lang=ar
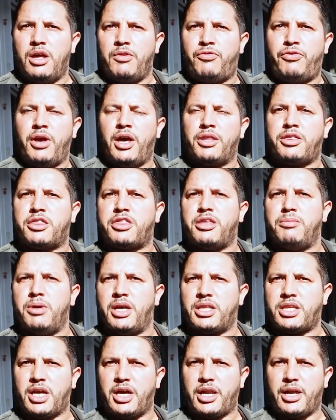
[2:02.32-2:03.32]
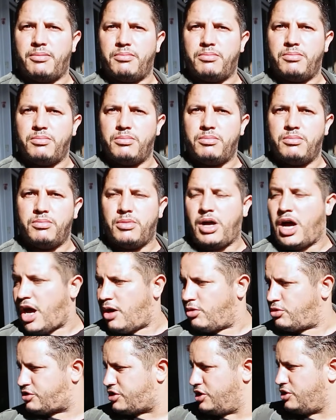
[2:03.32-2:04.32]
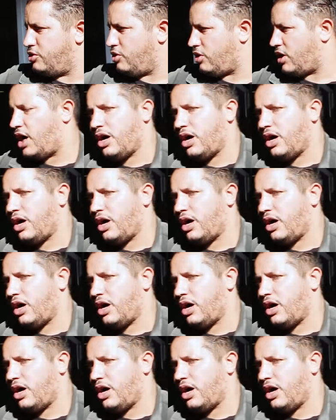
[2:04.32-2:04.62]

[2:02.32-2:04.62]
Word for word: فيها 300 غرام ها الصندوق